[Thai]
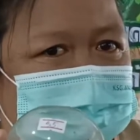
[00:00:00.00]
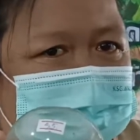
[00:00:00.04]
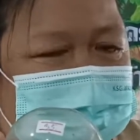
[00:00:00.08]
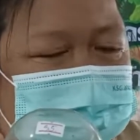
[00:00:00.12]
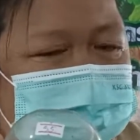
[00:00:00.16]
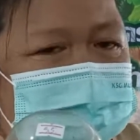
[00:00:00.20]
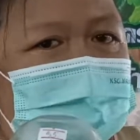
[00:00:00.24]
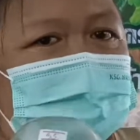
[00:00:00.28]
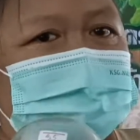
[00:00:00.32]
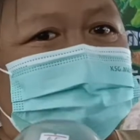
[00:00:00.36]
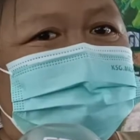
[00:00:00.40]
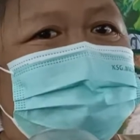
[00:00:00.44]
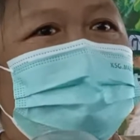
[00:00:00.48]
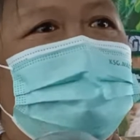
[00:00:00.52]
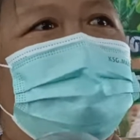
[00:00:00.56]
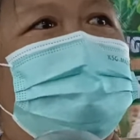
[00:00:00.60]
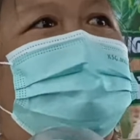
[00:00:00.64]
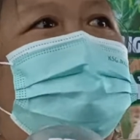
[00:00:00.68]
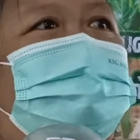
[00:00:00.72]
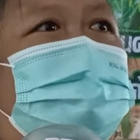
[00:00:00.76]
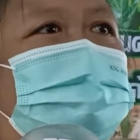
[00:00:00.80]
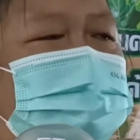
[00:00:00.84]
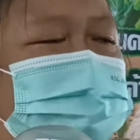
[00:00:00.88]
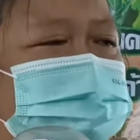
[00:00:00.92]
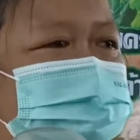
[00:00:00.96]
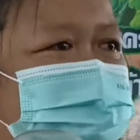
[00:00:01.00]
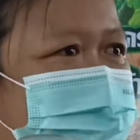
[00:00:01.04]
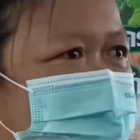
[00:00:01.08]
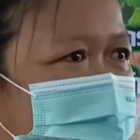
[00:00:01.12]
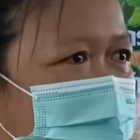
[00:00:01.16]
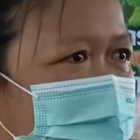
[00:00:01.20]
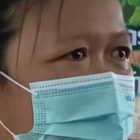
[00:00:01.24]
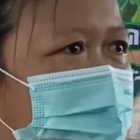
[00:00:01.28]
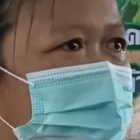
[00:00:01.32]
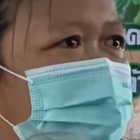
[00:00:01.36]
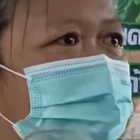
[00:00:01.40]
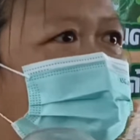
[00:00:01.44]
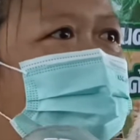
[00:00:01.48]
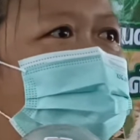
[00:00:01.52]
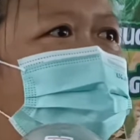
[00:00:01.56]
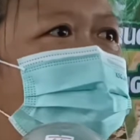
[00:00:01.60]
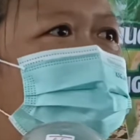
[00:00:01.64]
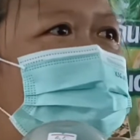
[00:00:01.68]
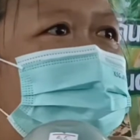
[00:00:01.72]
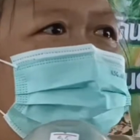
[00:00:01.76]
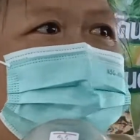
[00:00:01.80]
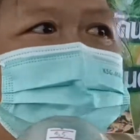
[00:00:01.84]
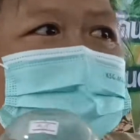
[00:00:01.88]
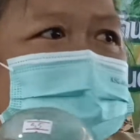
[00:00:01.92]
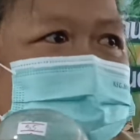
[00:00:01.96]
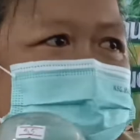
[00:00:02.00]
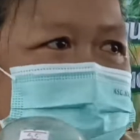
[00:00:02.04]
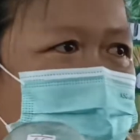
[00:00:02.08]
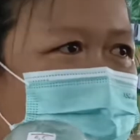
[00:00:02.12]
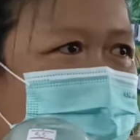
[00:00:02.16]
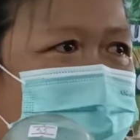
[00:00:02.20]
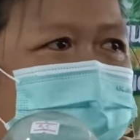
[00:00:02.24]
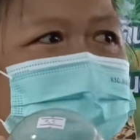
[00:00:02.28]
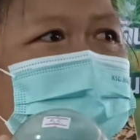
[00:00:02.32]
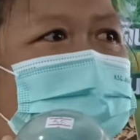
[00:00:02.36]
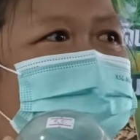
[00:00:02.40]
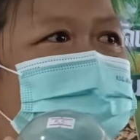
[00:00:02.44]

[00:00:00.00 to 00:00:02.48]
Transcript: เครื่องปรุงของเจล้วนๆ ไม่ต้องกลั